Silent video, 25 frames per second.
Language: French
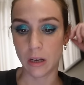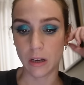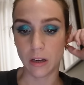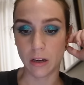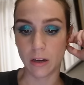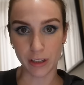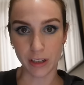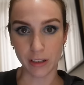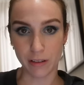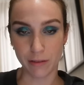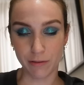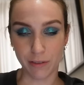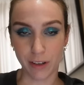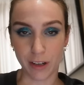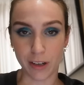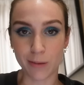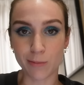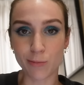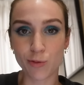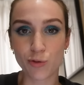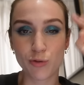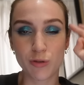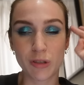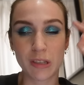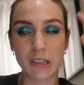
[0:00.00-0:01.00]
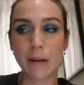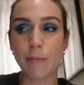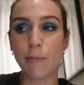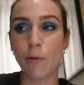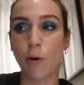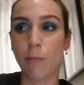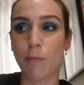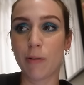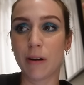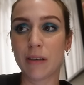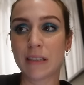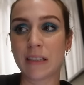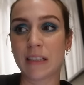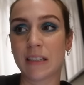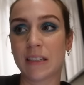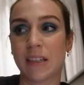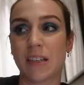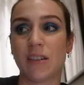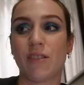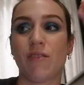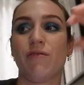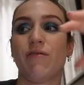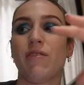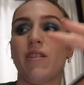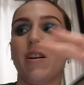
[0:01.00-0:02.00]
ok, fait comme je vous disais, mon plan, ça serait
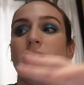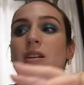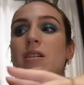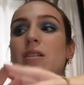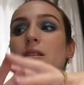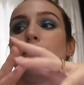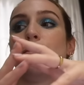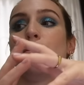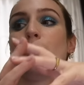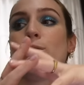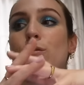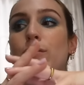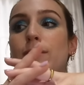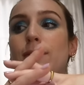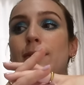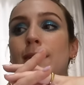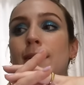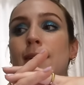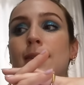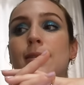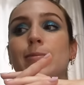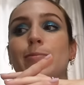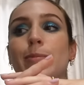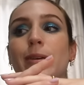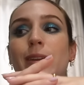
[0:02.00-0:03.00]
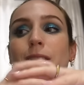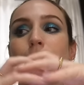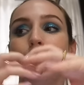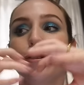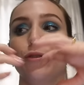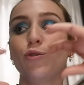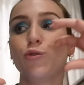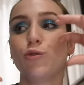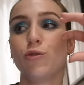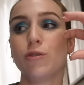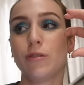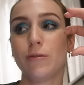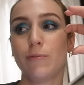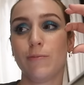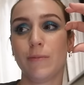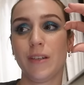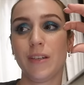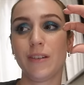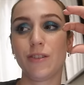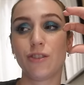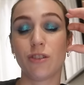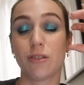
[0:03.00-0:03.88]
de faire comme un test pendant une semaine.